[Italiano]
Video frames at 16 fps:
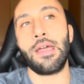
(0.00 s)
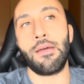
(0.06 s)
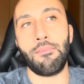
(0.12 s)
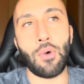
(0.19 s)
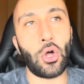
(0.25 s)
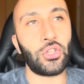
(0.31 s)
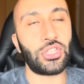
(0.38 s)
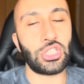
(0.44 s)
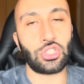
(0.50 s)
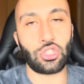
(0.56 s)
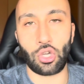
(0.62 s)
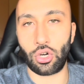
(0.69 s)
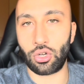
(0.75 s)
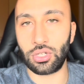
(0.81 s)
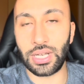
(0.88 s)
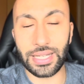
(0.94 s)
Molti
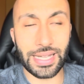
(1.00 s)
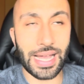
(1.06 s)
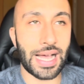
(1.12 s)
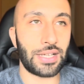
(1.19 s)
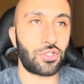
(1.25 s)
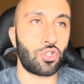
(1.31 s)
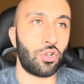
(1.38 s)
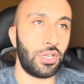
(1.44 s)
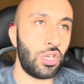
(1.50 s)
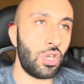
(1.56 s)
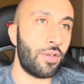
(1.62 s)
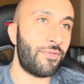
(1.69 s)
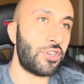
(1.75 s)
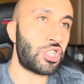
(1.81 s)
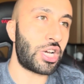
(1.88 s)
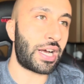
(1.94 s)
storcono il naso, io
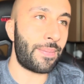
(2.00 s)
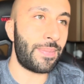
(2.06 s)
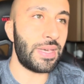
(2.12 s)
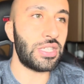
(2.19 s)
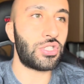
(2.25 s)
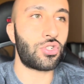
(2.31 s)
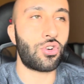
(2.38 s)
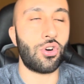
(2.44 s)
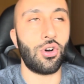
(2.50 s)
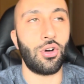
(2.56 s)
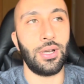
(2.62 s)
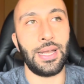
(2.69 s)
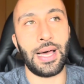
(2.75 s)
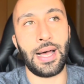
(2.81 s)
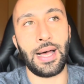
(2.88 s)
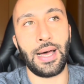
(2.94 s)
invece capisco
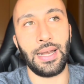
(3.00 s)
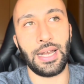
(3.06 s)
la,